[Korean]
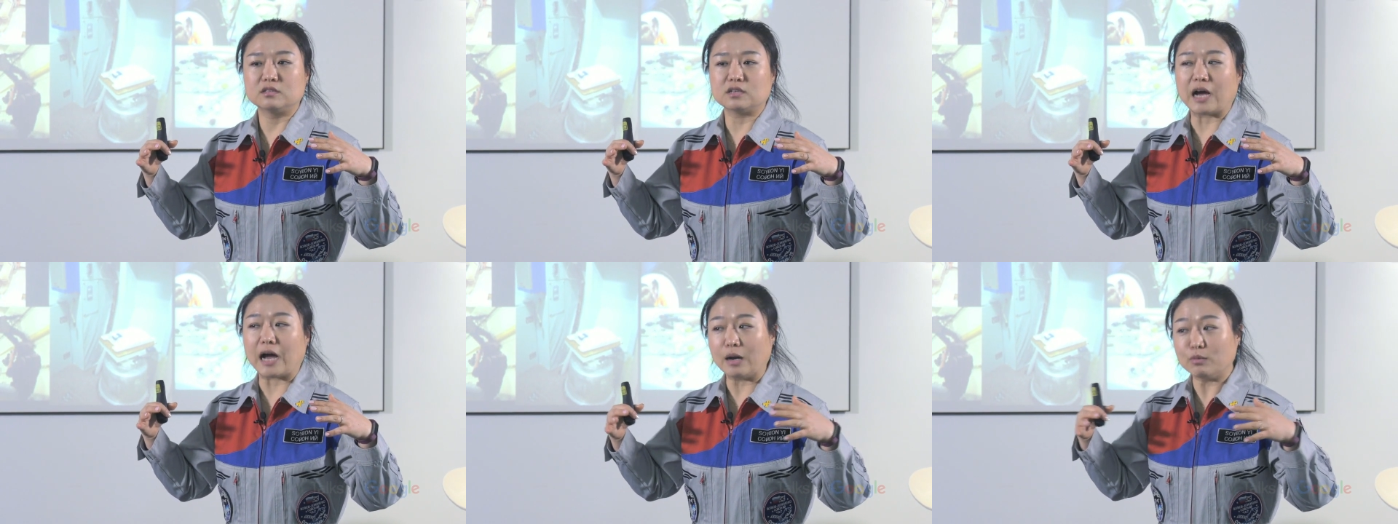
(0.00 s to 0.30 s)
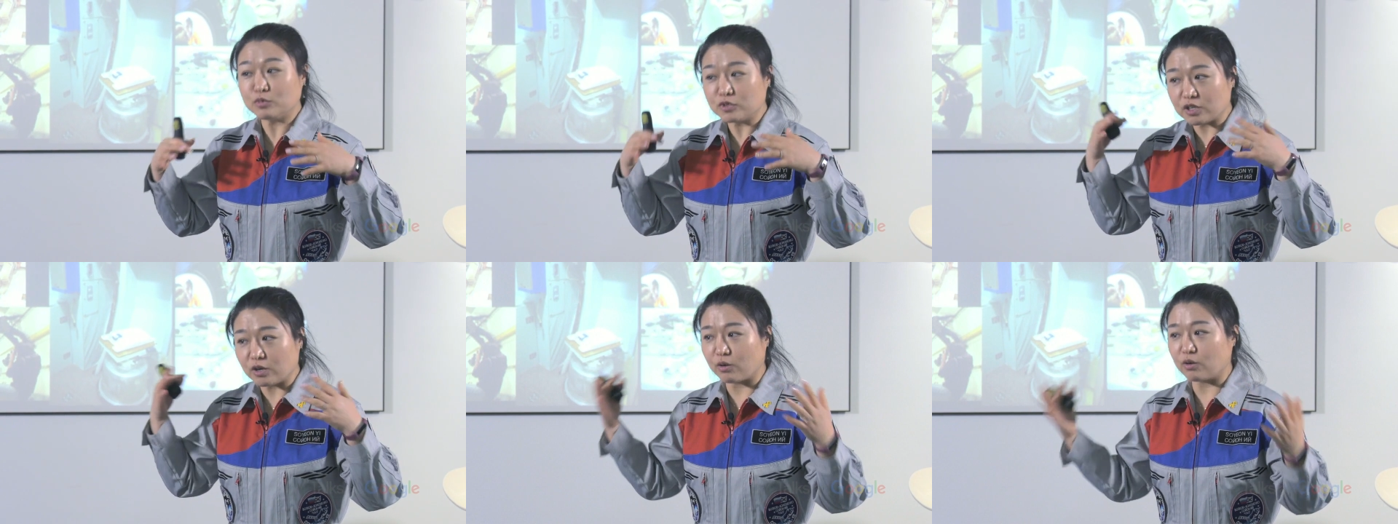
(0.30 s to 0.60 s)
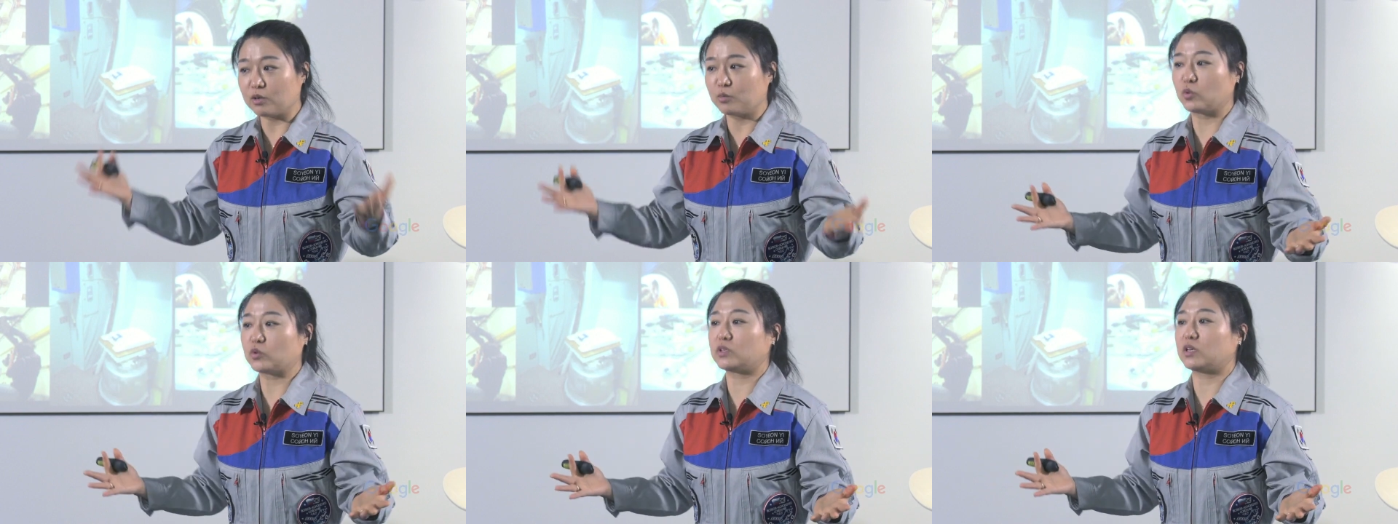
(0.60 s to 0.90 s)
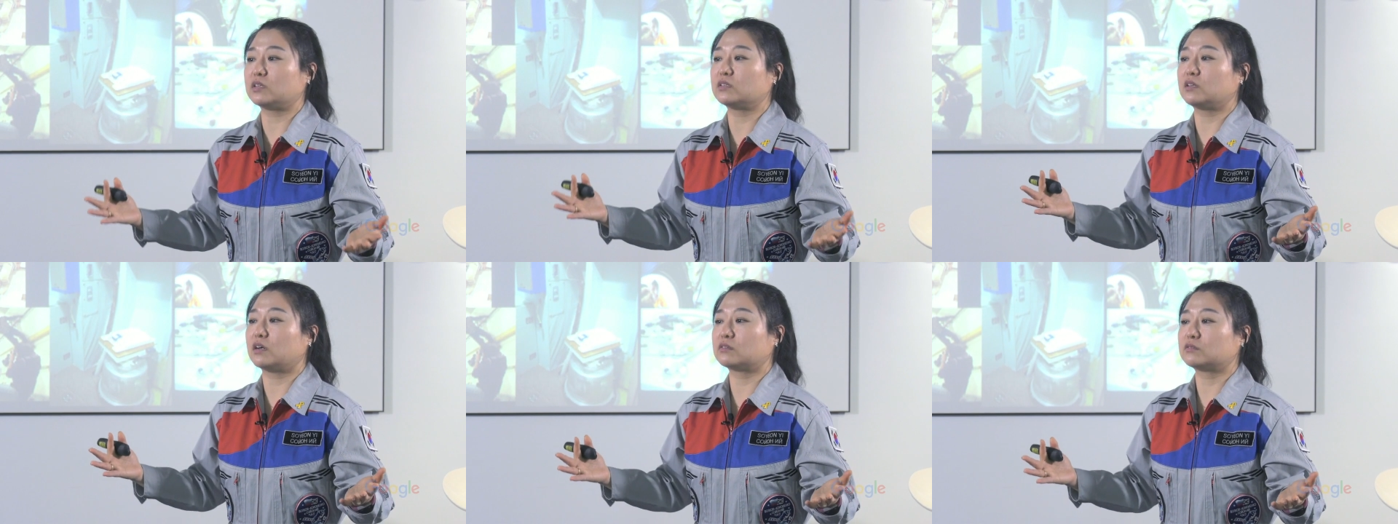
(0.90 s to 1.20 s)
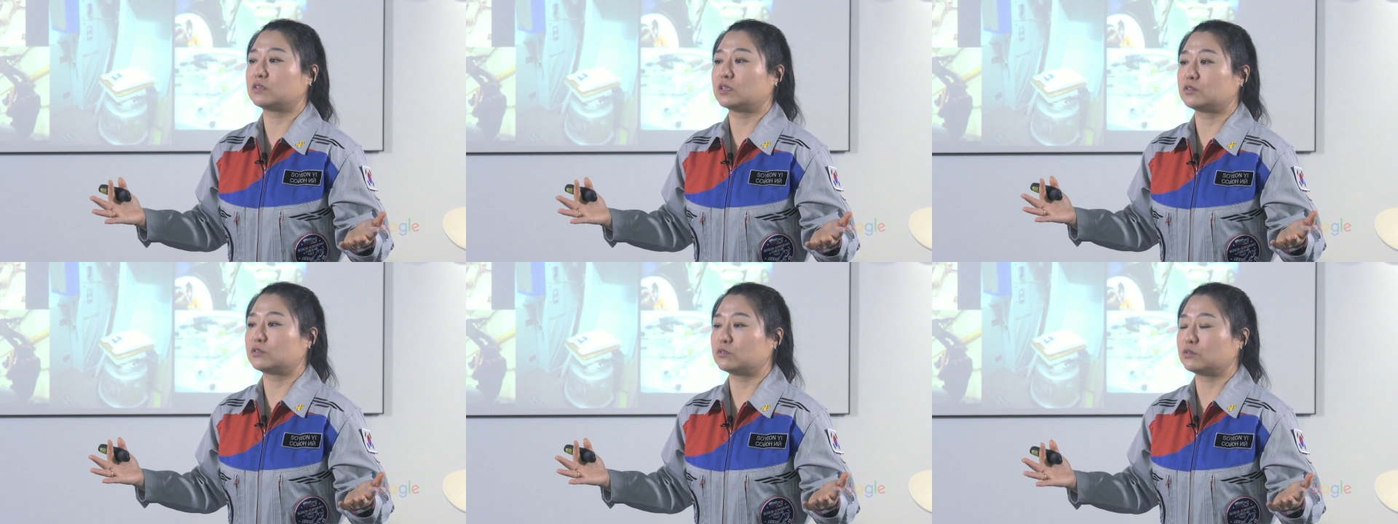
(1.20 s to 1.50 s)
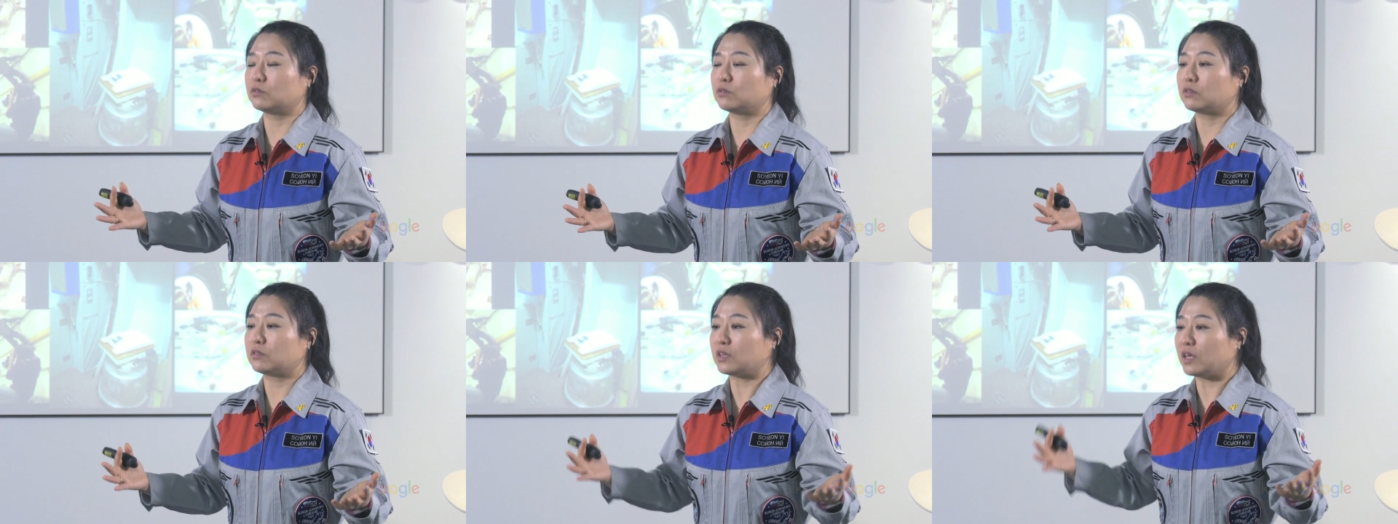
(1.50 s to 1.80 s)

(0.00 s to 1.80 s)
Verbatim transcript: 아무리 영어를 못한다고 그래도